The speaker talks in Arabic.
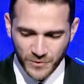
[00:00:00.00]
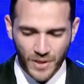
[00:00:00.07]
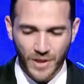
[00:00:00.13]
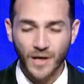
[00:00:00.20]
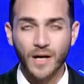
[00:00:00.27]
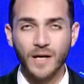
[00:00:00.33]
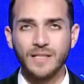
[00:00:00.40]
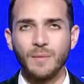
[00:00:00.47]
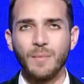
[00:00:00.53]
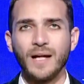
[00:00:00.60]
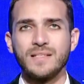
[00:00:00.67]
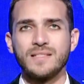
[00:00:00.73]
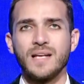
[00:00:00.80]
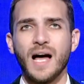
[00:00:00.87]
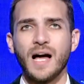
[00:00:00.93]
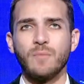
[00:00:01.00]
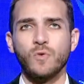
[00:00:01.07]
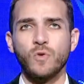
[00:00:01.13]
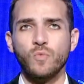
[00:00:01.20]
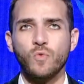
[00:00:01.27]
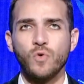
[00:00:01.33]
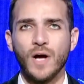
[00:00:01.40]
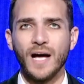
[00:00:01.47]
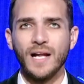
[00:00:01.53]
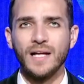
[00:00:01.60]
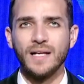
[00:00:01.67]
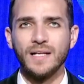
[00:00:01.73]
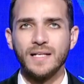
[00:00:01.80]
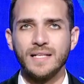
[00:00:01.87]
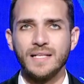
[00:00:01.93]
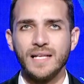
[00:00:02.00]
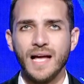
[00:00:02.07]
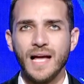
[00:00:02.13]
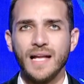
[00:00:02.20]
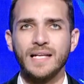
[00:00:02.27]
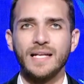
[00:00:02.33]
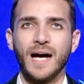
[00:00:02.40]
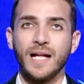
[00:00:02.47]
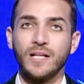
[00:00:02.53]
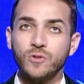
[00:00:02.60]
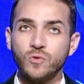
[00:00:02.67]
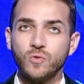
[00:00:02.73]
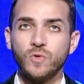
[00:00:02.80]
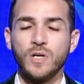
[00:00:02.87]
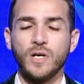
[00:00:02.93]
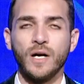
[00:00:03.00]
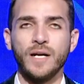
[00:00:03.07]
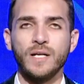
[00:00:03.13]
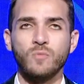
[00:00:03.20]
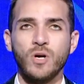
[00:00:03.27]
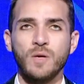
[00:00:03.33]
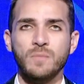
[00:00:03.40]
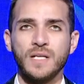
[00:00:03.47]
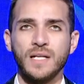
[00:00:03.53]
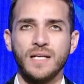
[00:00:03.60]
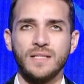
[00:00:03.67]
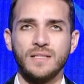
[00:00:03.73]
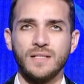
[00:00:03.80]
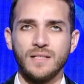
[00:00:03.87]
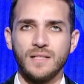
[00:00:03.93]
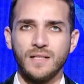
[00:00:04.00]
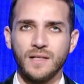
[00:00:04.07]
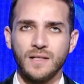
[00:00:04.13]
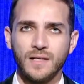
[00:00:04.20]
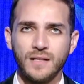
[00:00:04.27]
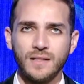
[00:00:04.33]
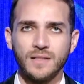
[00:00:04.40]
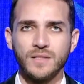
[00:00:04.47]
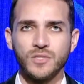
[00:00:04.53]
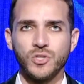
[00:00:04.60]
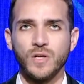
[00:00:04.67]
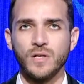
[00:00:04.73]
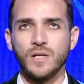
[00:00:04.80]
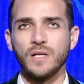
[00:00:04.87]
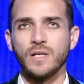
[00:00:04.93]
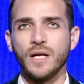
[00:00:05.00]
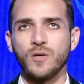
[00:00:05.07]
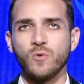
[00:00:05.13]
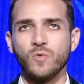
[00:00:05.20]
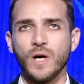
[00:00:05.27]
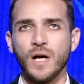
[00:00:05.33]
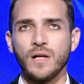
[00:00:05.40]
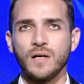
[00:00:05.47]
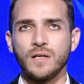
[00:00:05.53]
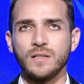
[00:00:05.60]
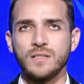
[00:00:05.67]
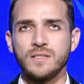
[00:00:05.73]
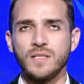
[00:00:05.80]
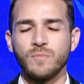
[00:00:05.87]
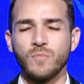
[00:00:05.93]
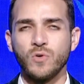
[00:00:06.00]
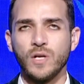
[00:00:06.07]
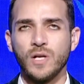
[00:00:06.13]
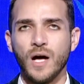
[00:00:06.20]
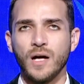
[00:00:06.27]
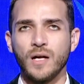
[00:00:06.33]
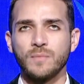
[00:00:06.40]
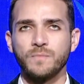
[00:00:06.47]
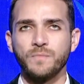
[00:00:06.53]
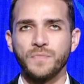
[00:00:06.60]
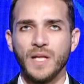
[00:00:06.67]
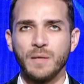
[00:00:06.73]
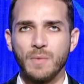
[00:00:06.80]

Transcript: في لقاء طبعا صعب الامور على النادي الاهلي عنده لقاءين مهمين جدا اللقاء ان شاء الله اللي هيكون على ارض استاد برج العرب